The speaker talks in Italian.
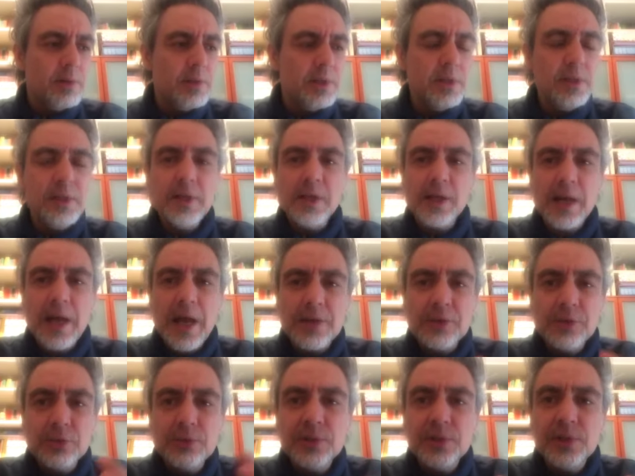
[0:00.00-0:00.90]
il
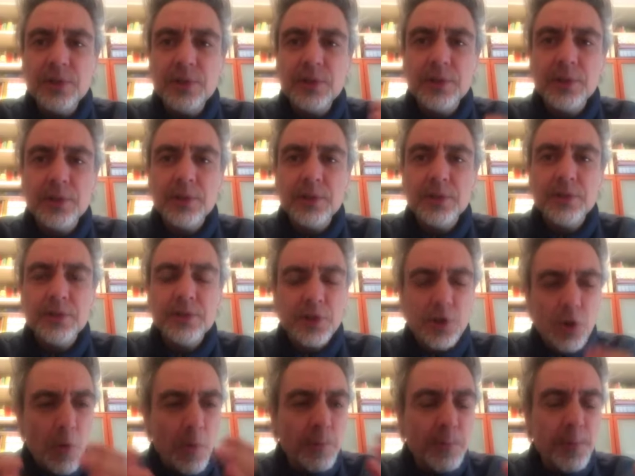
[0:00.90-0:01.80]
grado di
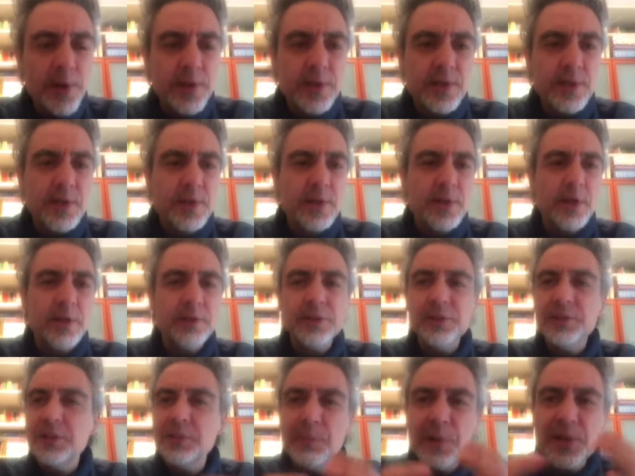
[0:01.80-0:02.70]
di compagnia,
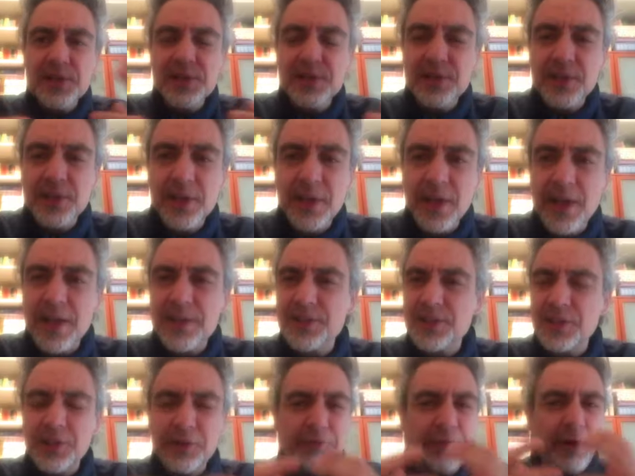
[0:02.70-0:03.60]
di
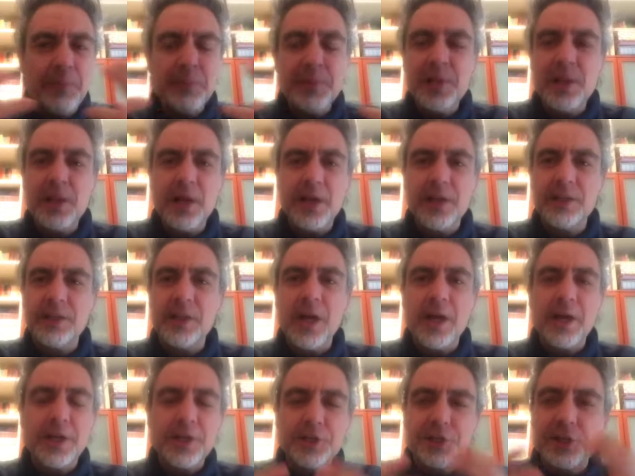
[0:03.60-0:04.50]
dimestichezza, di
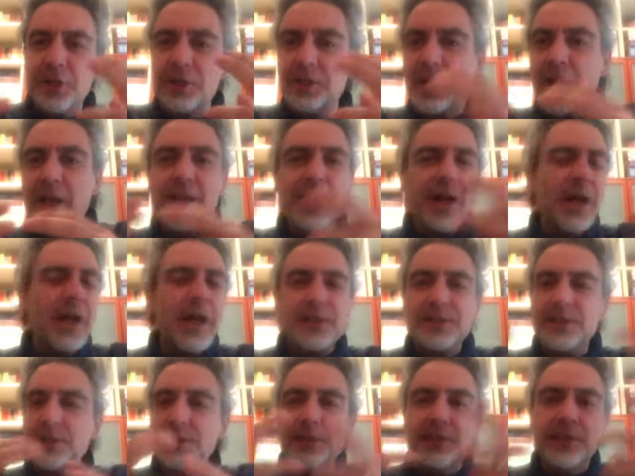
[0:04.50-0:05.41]
familiarità che c'è tra i
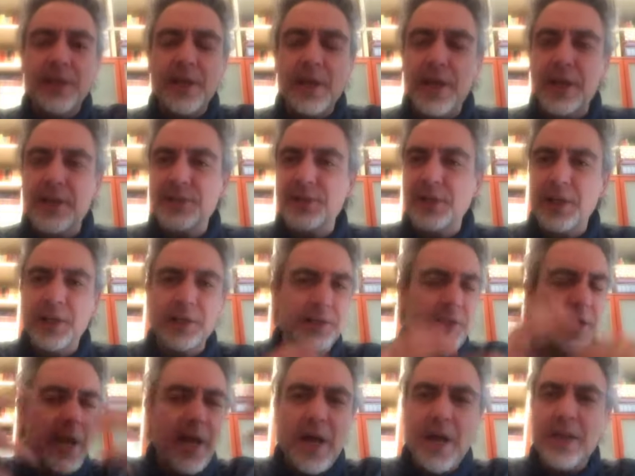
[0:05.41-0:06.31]
ragazzi di terza che
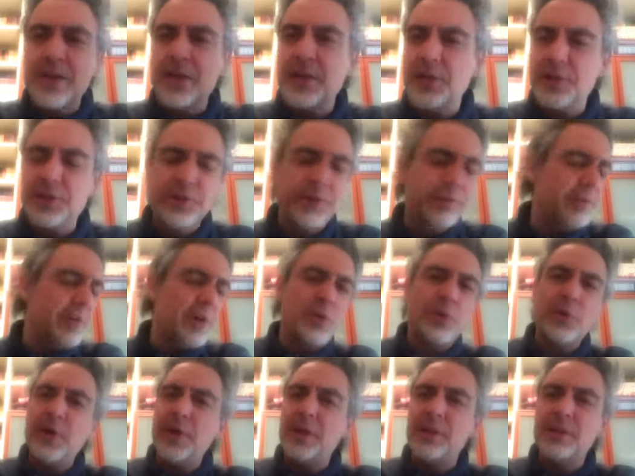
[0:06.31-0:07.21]
tre anni che si
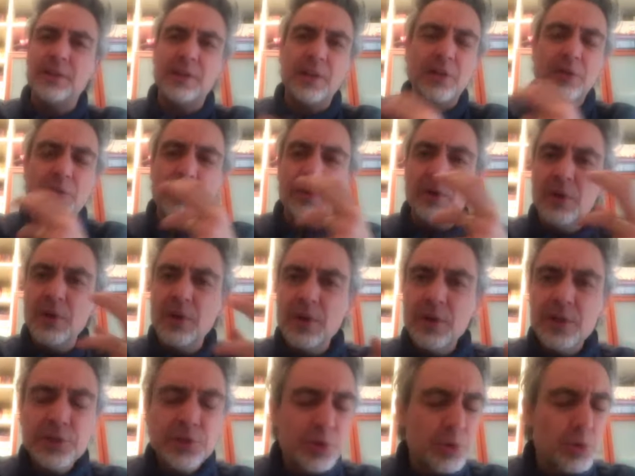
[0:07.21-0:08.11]
frequentano,
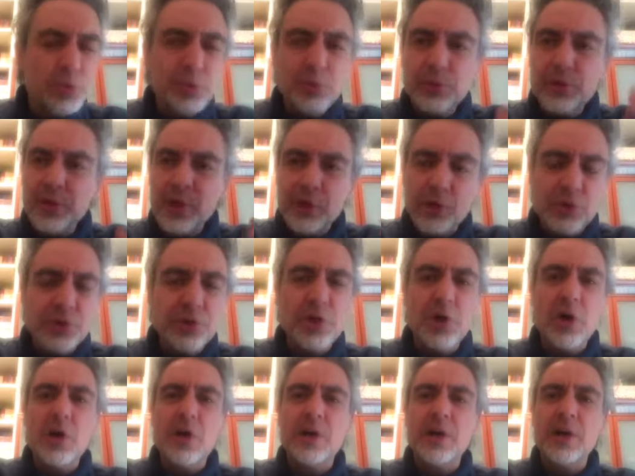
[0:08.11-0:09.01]
studiano,
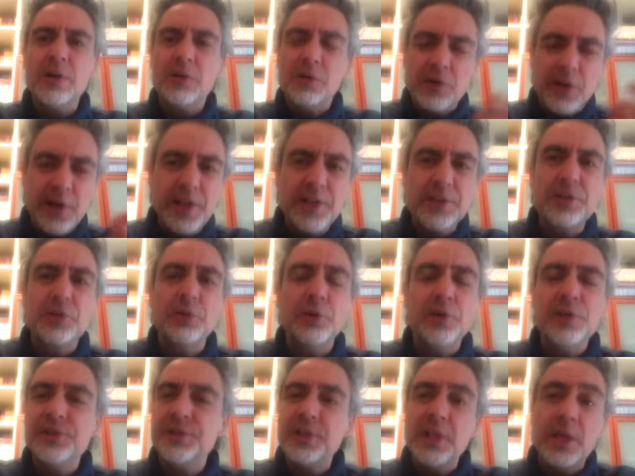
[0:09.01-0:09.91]
giocano, crescono
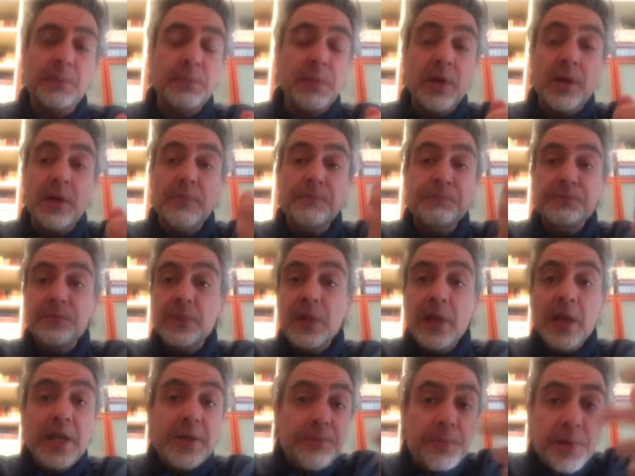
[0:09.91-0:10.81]
insieme
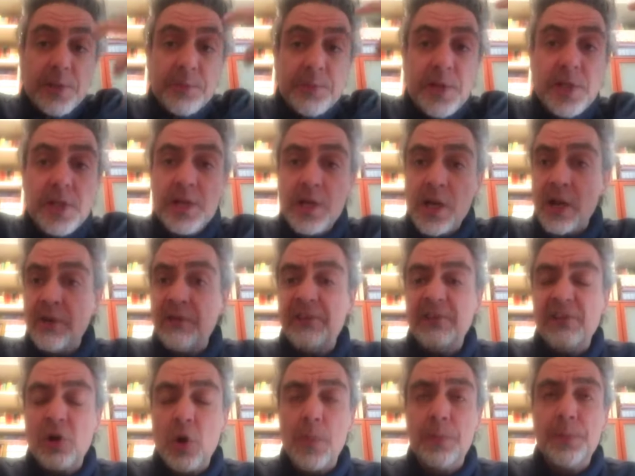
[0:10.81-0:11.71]
e i primini che
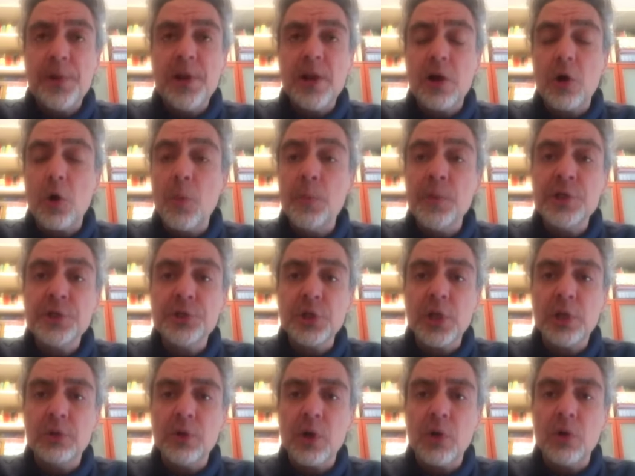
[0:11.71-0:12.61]
avevano appena
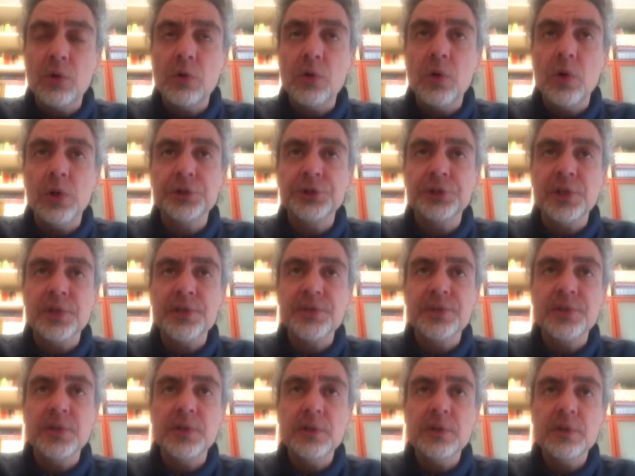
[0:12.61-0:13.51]
cominciato a
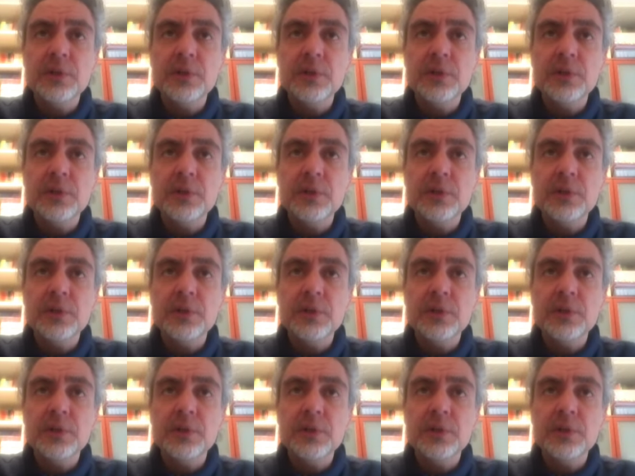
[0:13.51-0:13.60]
conoscersi.